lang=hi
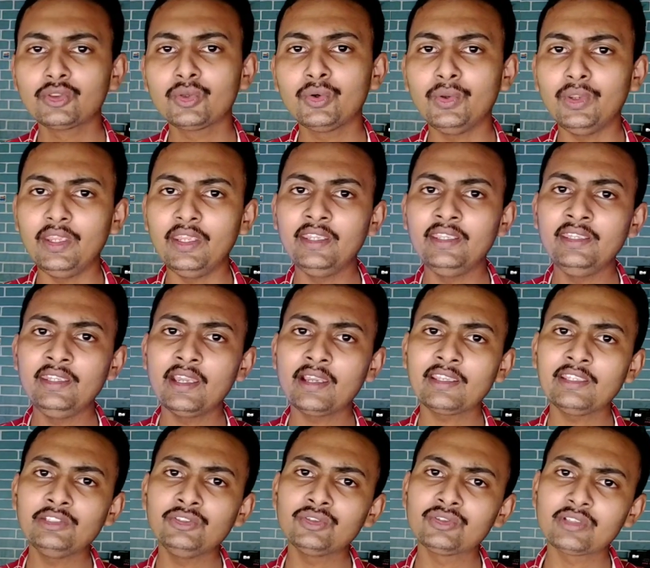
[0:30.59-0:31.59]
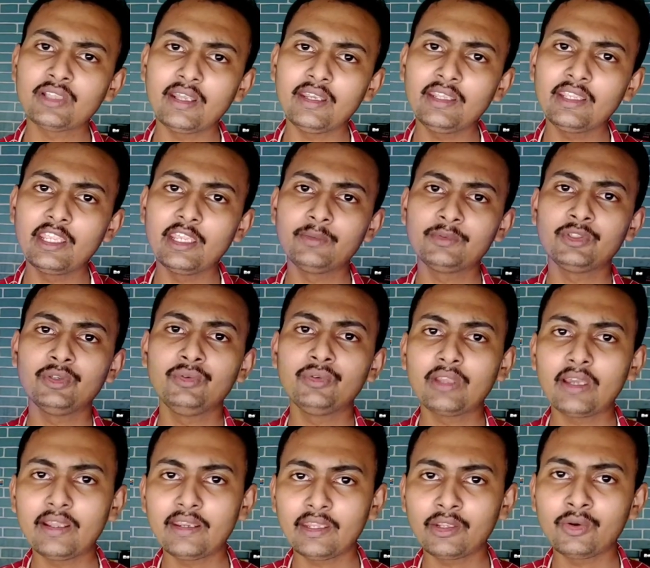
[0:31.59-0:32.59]
तो इंडिया की जो सारी गेम्स है
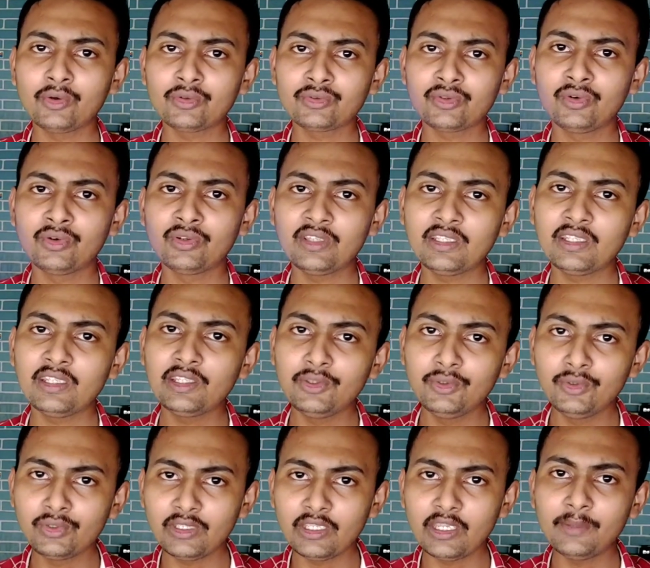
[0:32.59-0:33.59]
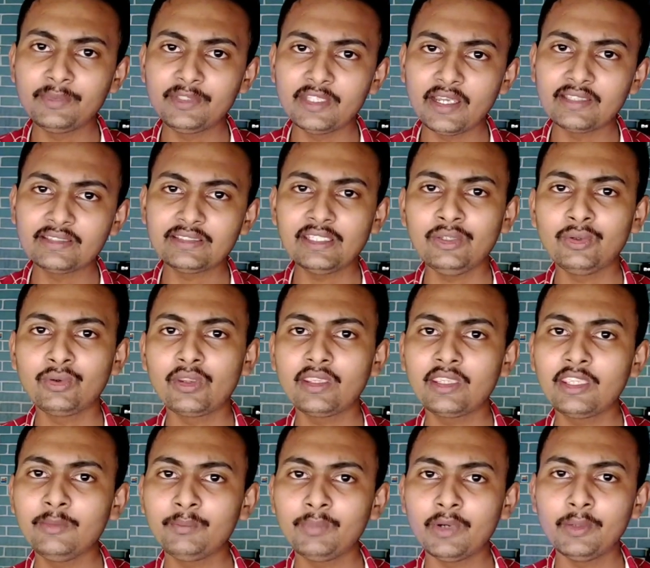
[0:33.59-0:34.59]
उनका रिकॉर्ड तोड़ देगी क्योंकि आप जानते ही होंगे कि